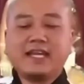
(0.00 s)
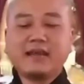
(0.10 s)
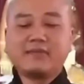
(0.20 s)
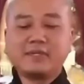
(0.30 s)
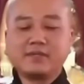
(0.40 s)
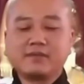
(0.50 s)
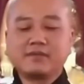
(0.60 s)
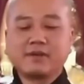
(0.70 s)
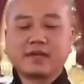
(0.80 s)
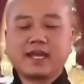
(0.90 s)
cái làm nhất
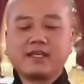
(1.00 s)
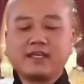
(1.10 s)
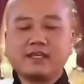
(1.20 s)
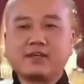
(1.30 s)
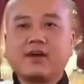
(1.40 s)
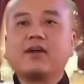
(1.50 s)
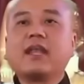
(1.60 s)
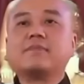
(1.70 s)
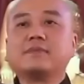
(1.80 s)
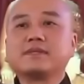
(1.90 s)
và cái gì khó
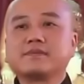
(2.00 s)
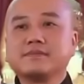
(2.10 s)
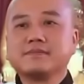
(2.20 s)
làm nhất.